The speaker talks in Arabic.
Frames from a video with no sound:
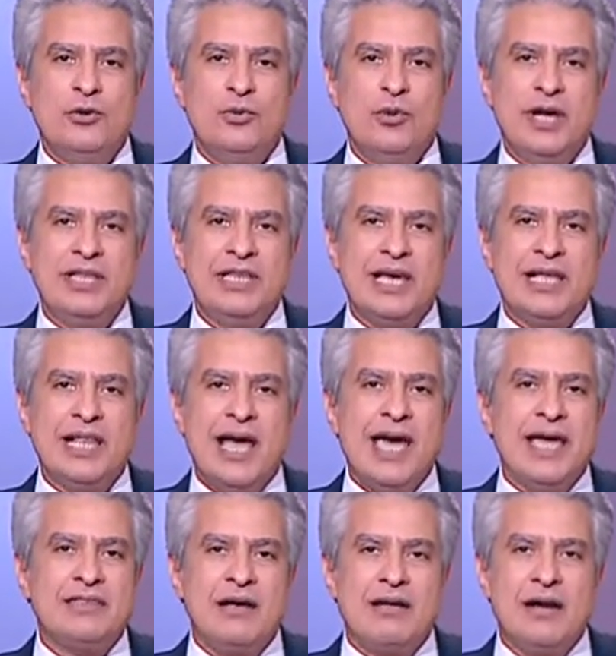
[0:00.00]
وانك
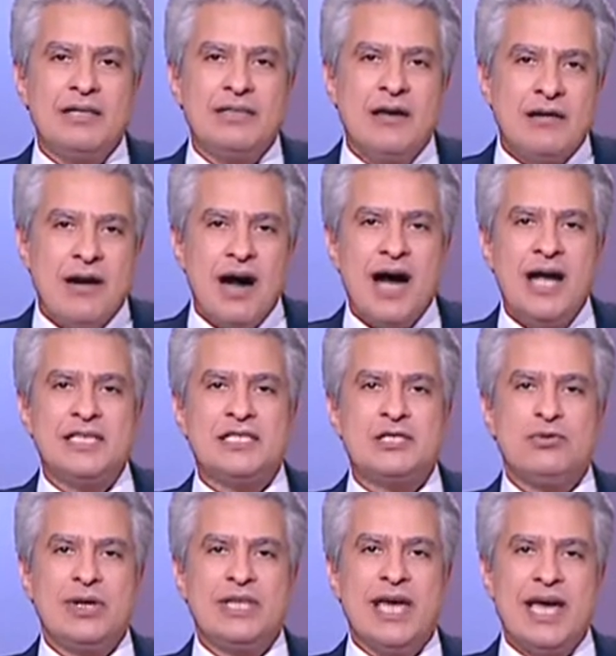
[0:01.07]
الحقيقه
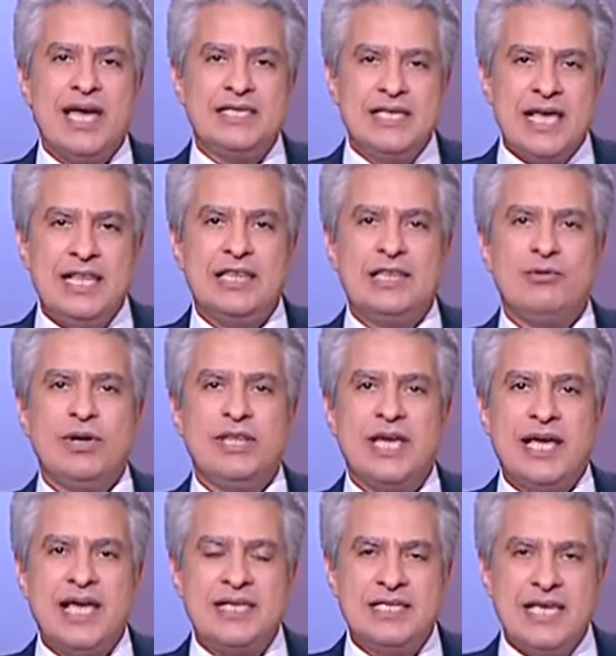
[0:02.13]
تقاعست وتخاذلت
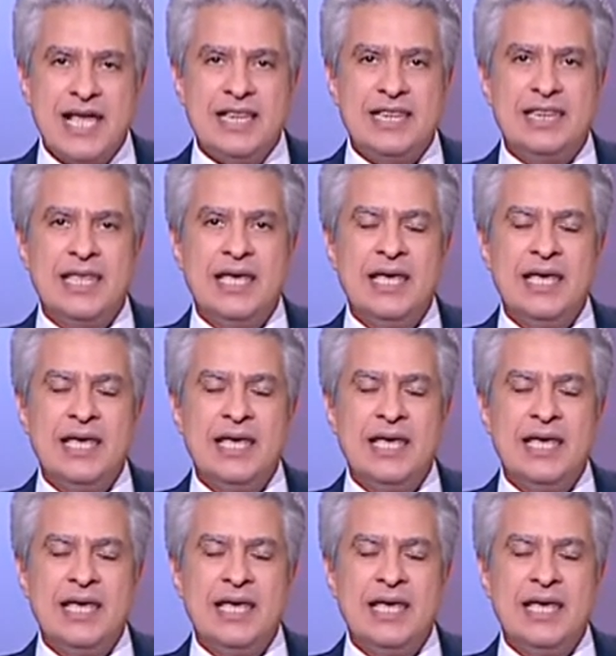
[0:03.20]
وتكاسلت